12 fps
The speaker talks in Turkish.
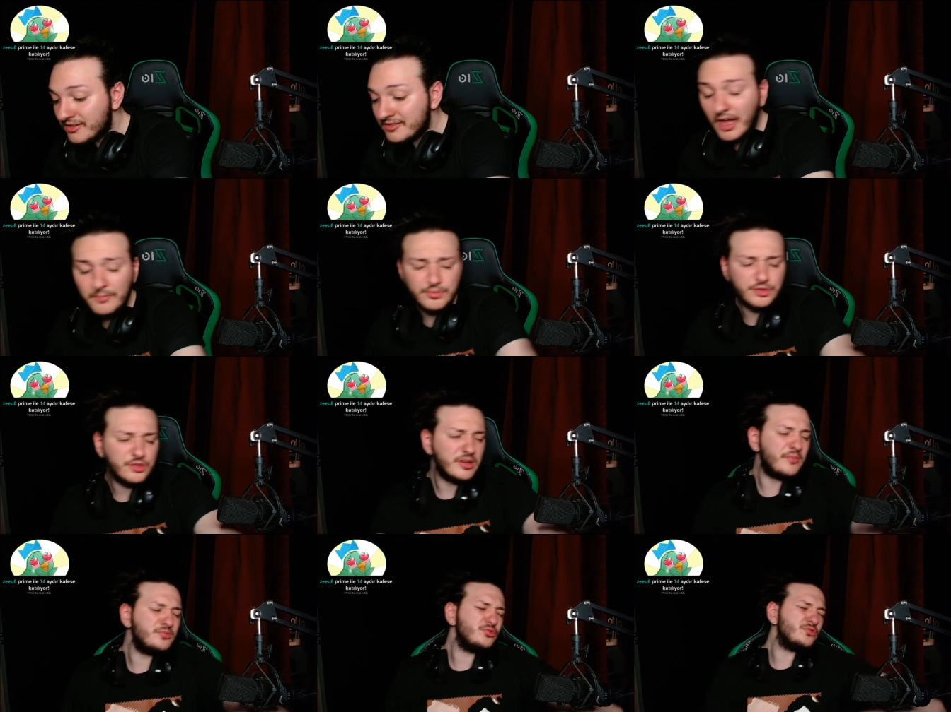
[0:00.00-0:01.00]
Lan bugün
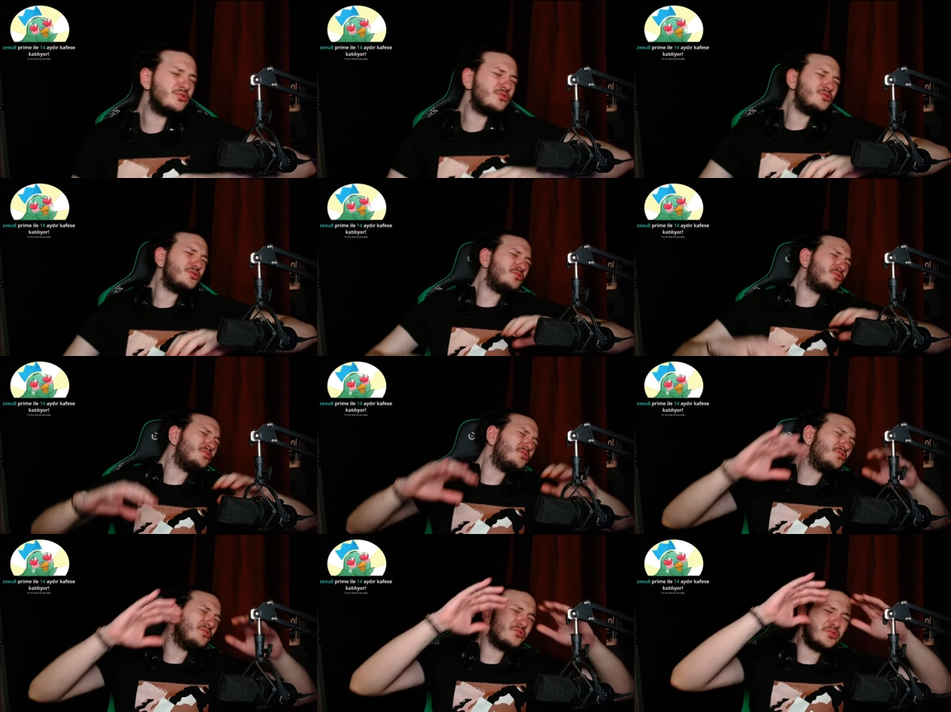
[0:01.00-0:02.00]
dur dur dur dur
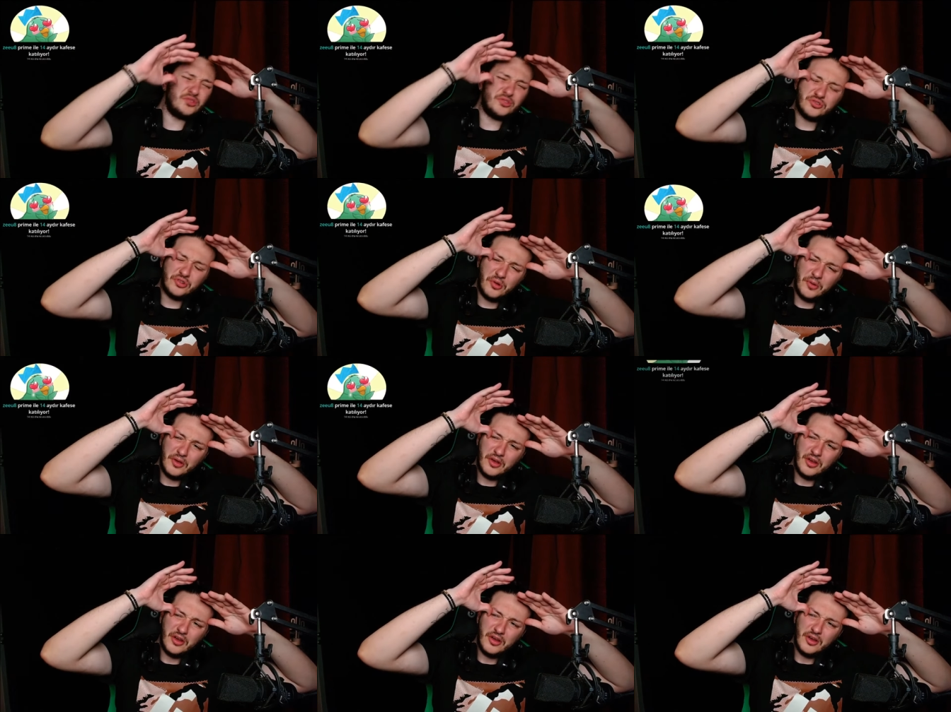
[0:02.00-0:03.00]
dur dur dur.
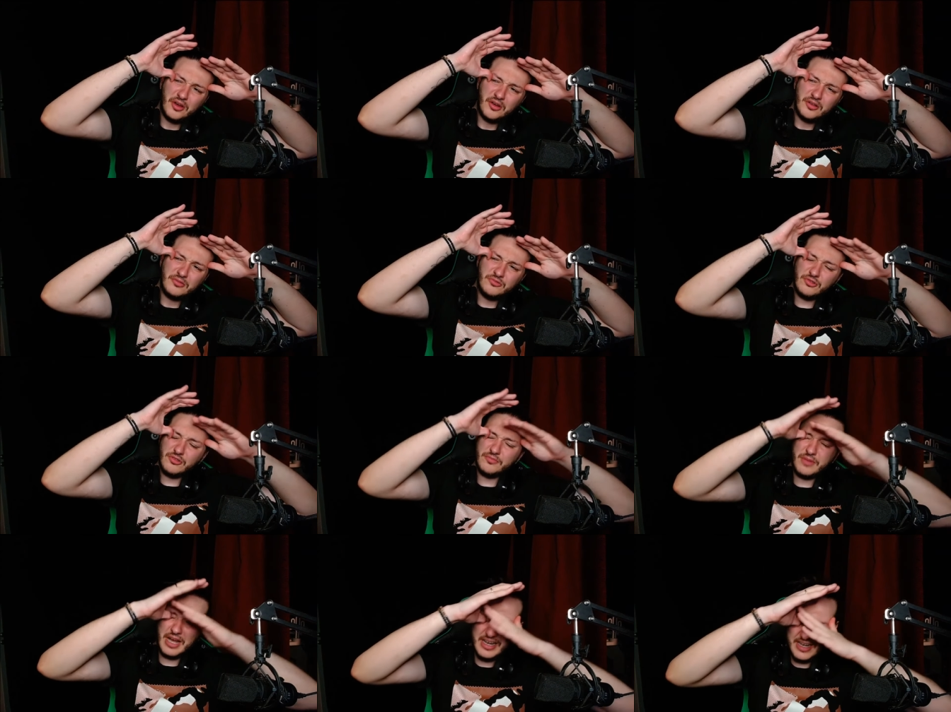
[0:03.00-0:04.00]
Durun
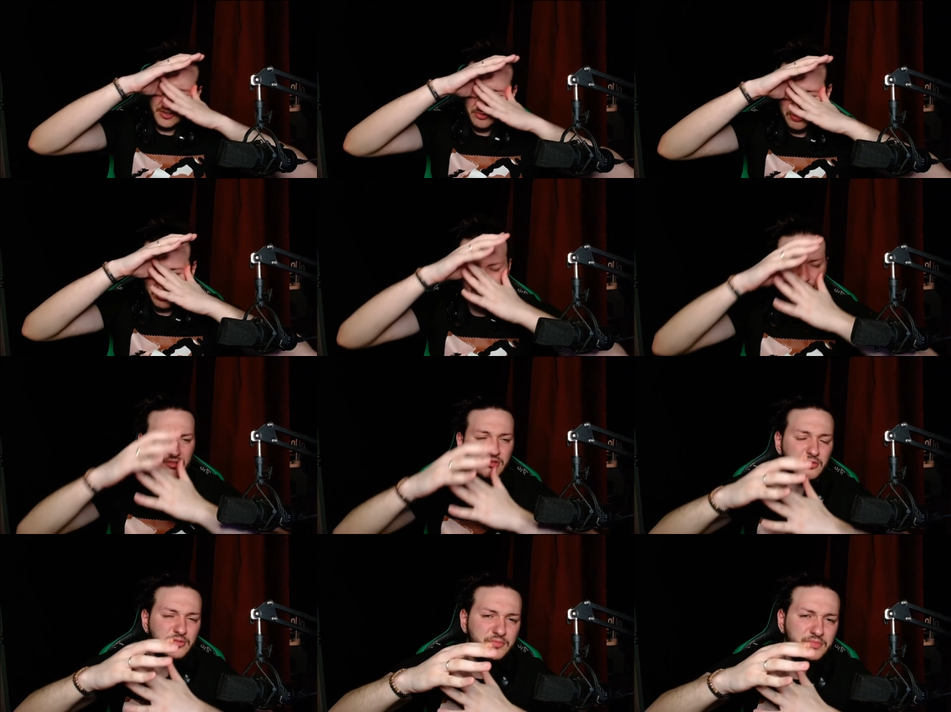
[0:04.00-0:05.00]
baylar durun.
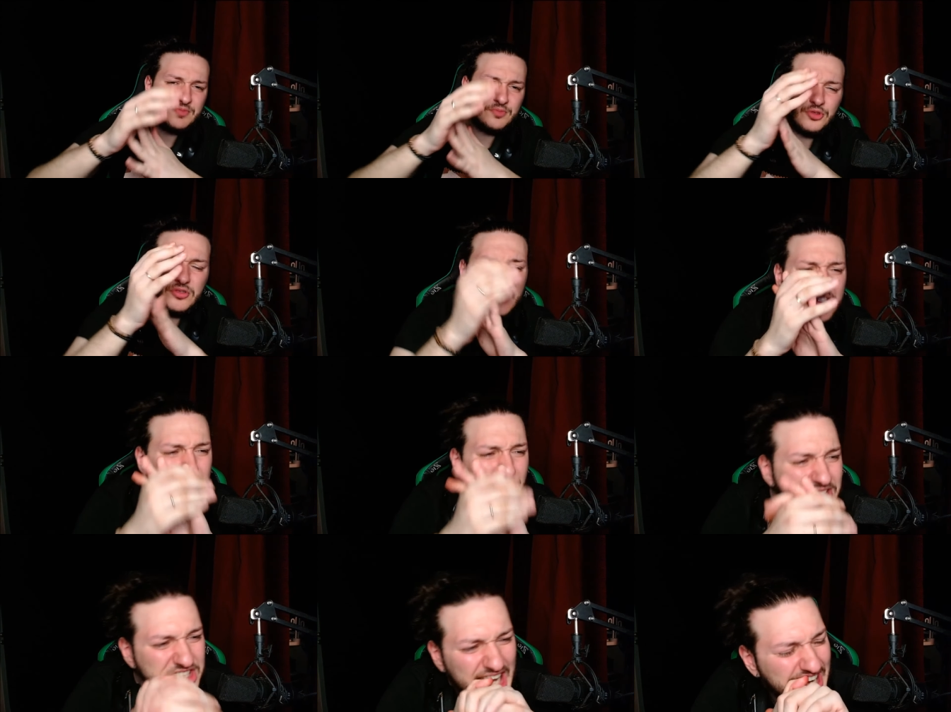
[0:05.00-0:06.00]
Biz bugün acaba
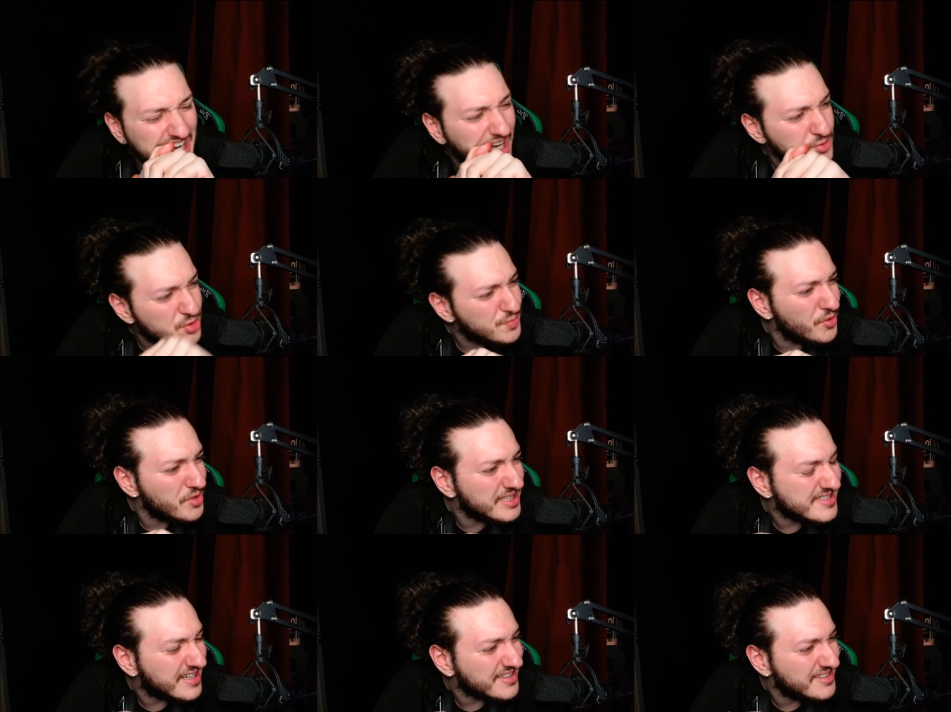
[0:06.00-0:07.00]
CK3 mü
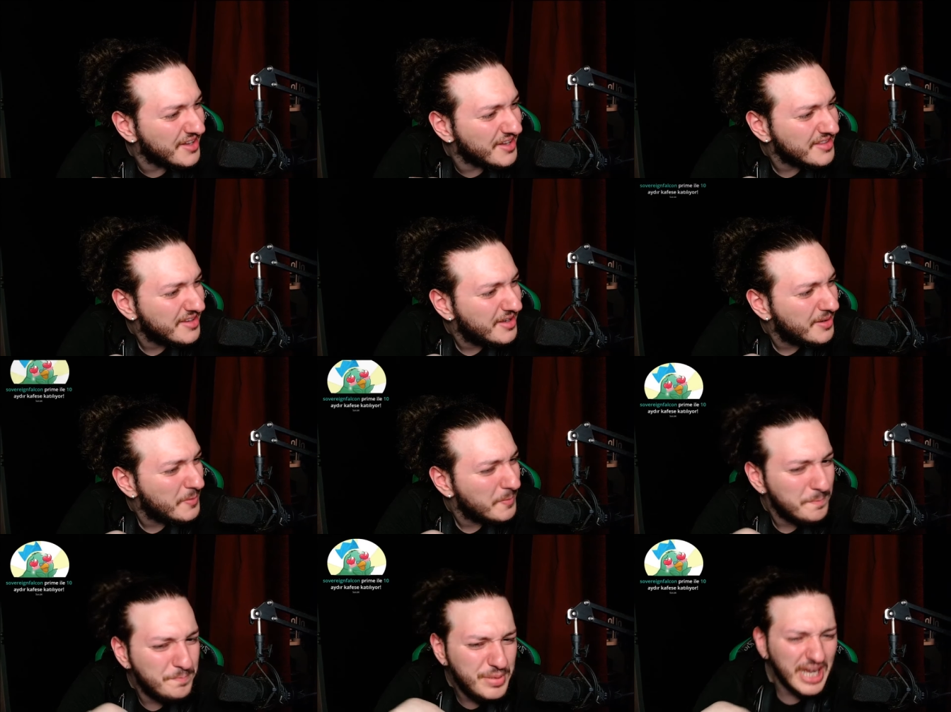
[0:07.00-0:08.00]
oynasak lan?
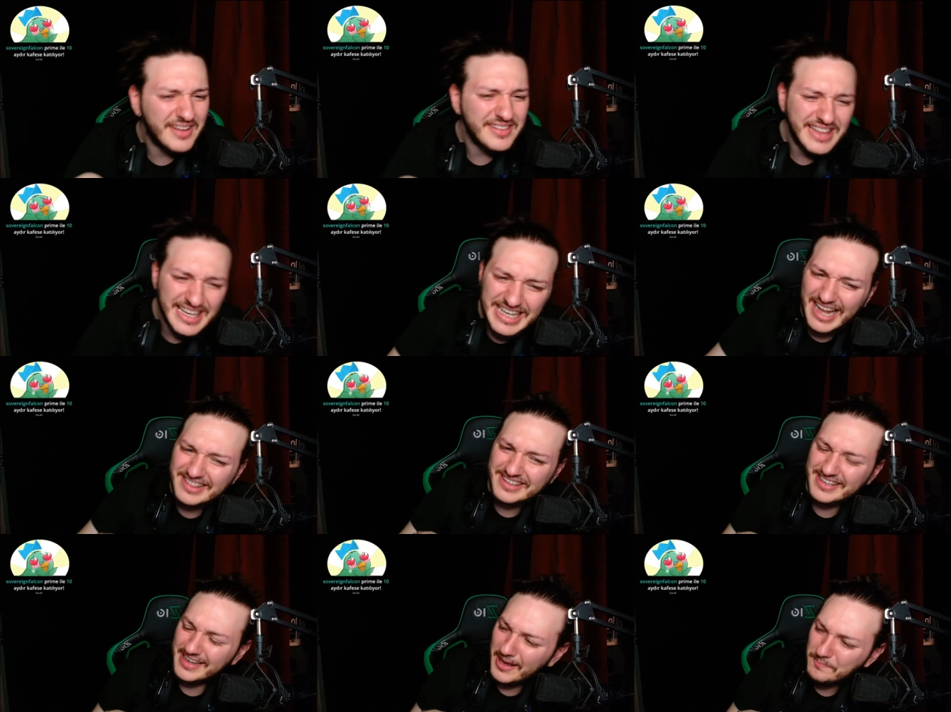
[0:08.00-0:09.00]
Bir anda geldi
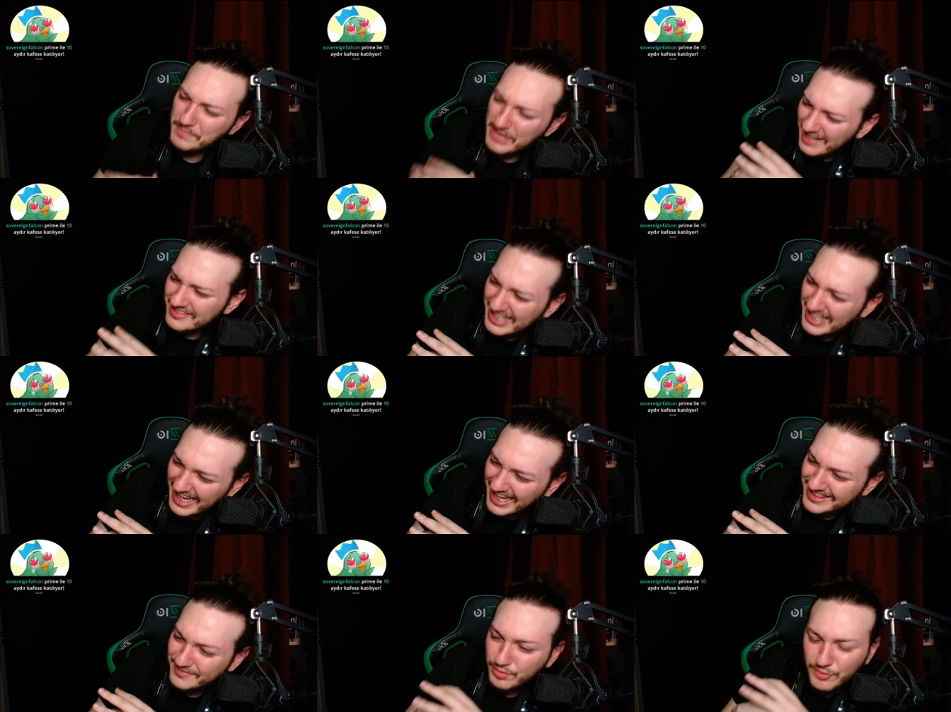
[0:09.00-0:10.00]
ya. Bir anda
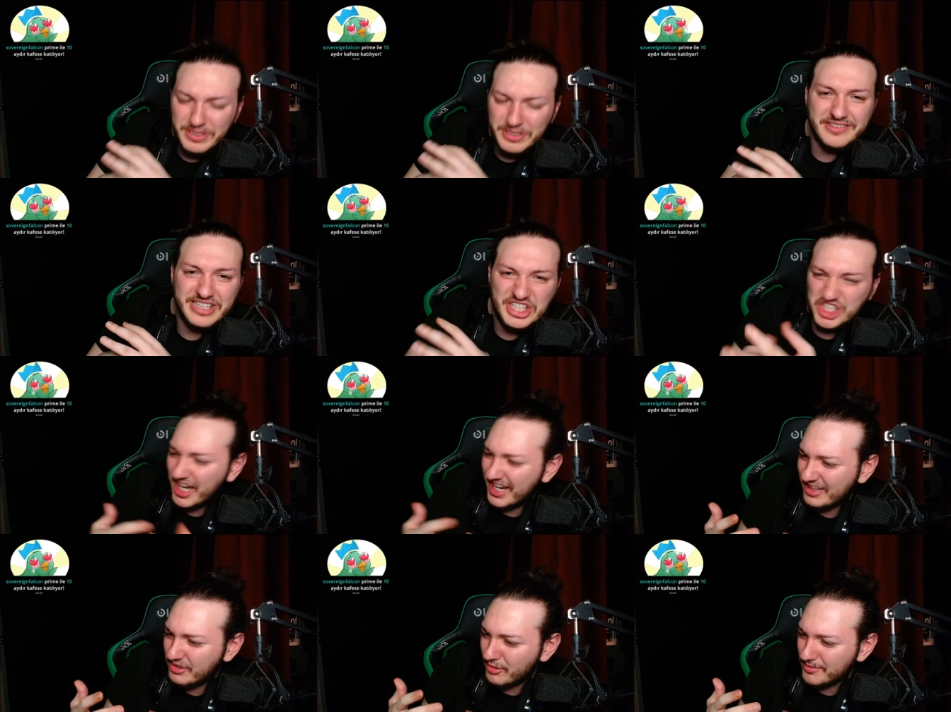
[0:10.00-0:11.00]
geldi. Bu bir
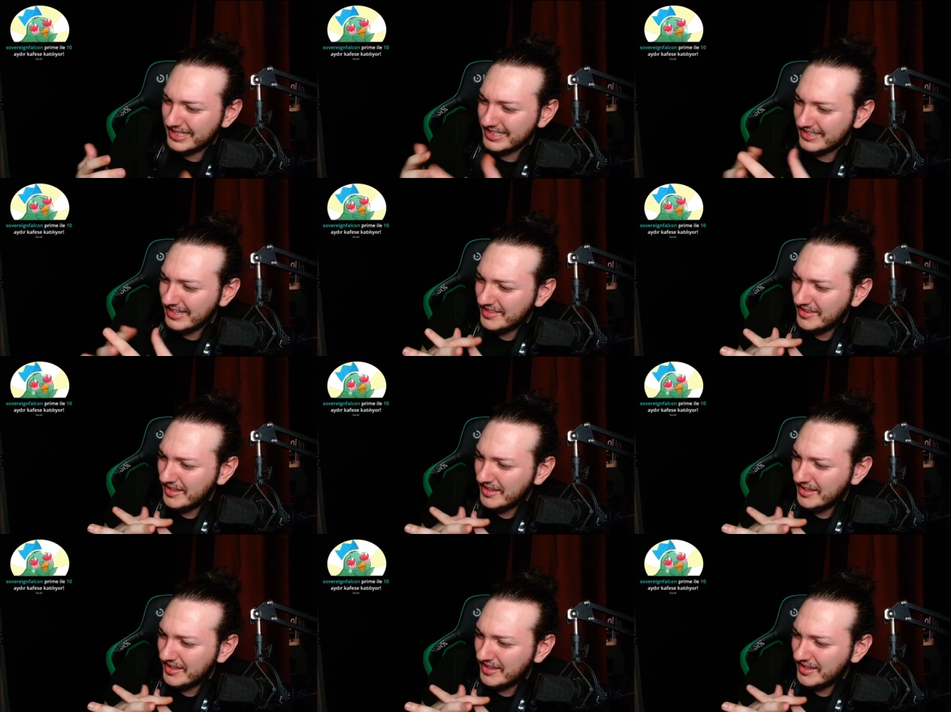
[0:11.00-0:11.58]
işaret olmalı lan.